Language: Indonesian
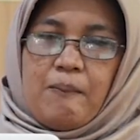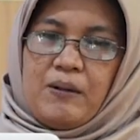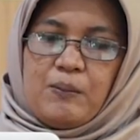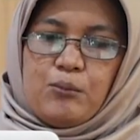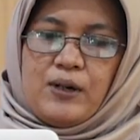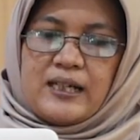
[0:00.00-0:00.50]

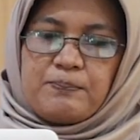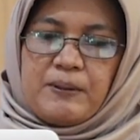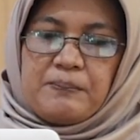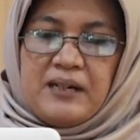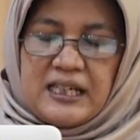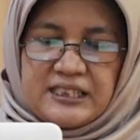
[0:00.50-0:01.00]
membuat
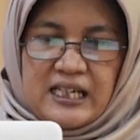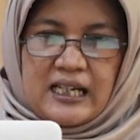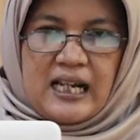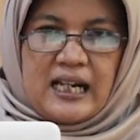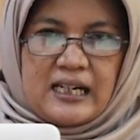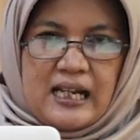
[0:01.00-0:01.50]

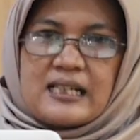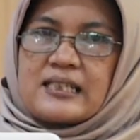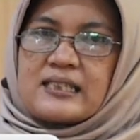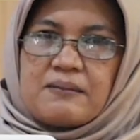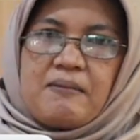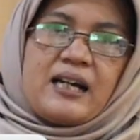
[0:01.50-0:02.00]
pembelajaran
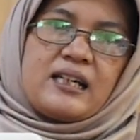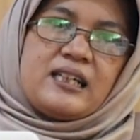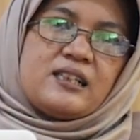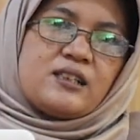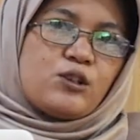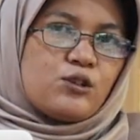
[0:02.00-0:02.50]

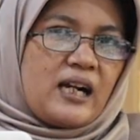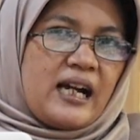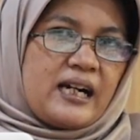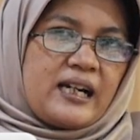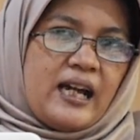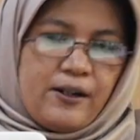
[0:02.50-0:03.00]
semakin
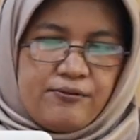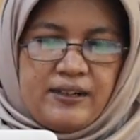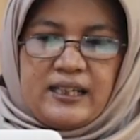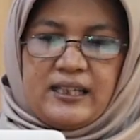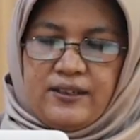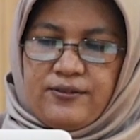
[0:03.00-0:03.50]
kurang
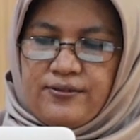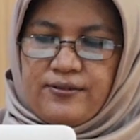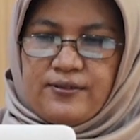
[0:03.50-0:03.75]
efektif.